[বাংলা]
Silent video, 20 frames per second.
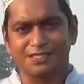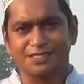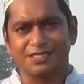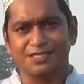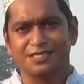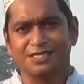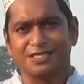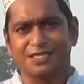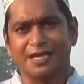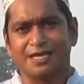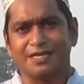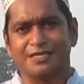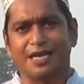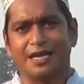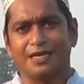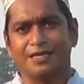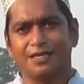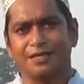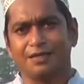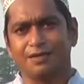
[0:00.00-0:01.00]
আছে যেটা এই
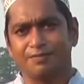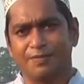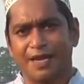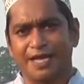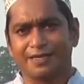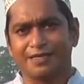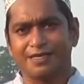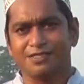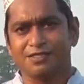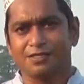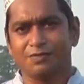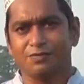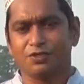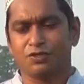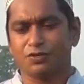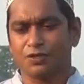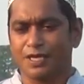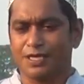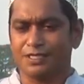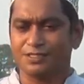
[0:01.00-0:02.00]
ধানের ব্ল্যাক রাইসের
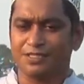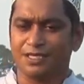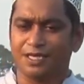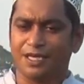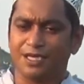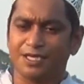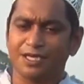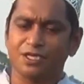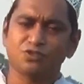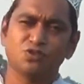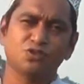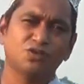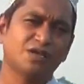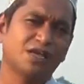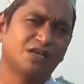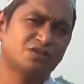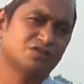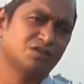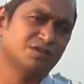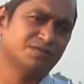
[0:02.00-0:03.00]
ভিতরে আছে এটার
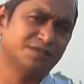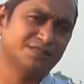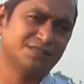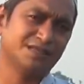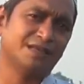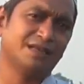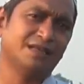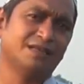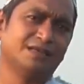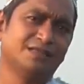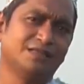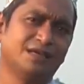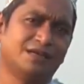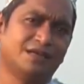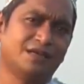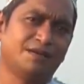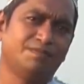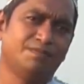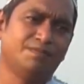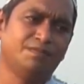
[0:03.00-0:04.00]
জন্যই আসলে বেসিক্যালি এই
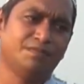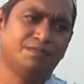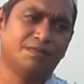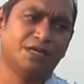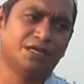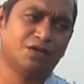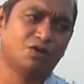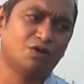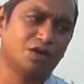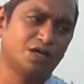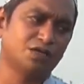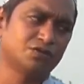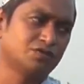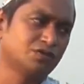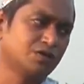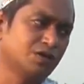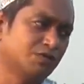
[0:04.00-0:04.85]
ধানটা মানে করার জন্য